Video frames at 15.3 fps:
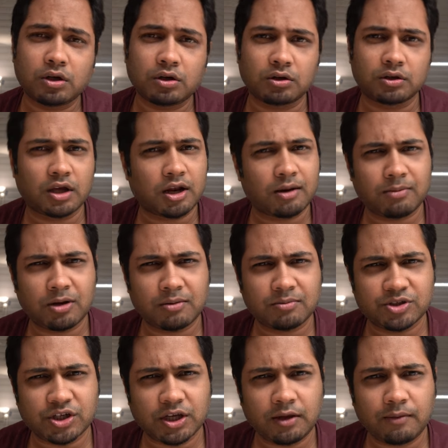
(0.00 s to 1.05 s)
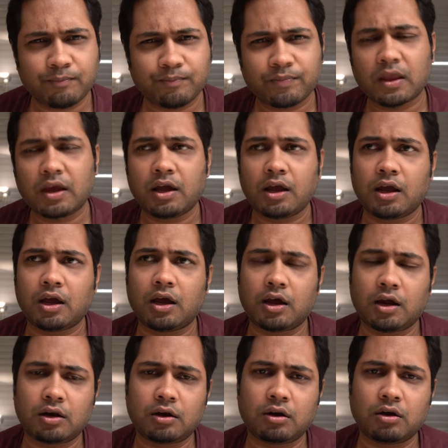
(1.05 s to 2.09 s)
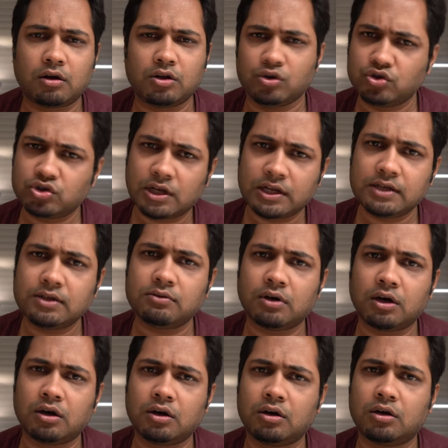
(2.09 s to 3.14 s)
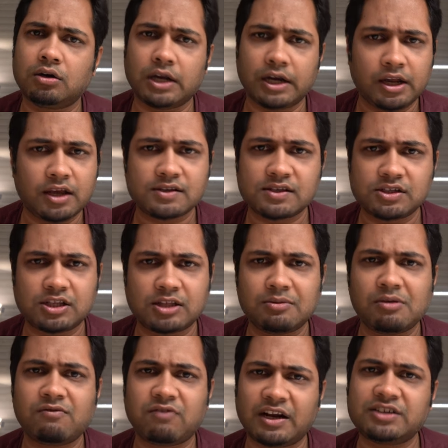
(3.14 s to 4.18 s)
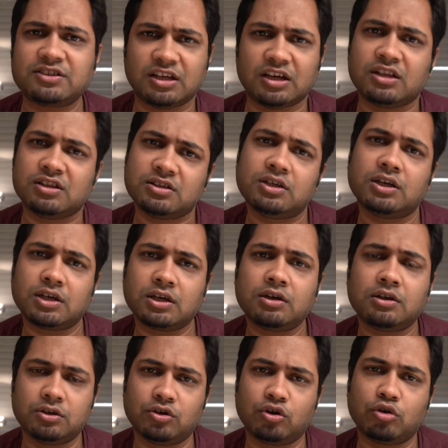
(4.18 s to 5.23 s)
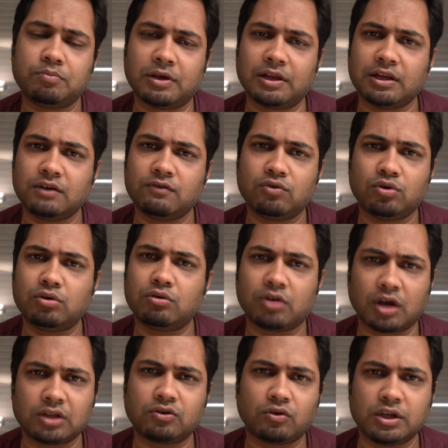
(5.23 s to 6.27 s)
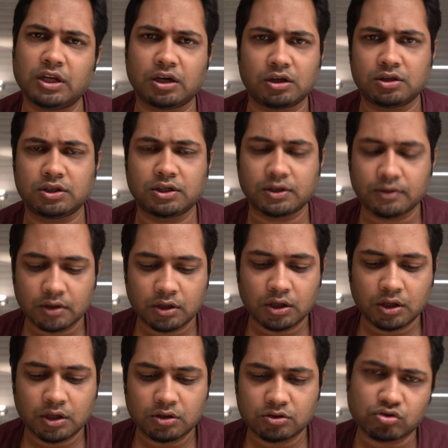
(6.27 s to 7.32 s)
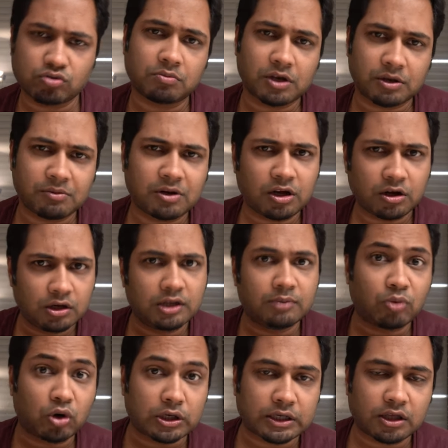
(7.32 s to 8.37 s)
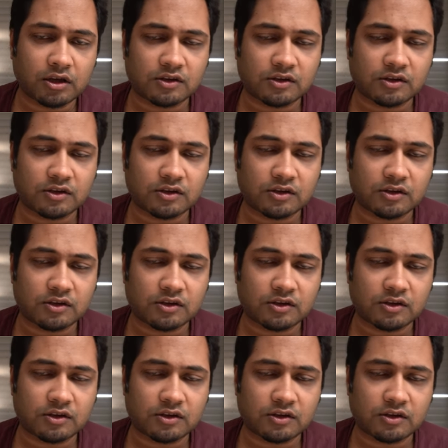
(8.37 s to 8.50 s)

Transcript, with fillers: uh, ग्यारह बारह बजे की एंड यूजली इंडिया से जितनी भी फ़्लाइट्स निकलती हैं यूरोप के लिए वो रात को ही निकलती हैं सुबह मतलब अर्ली मॉर्निंग के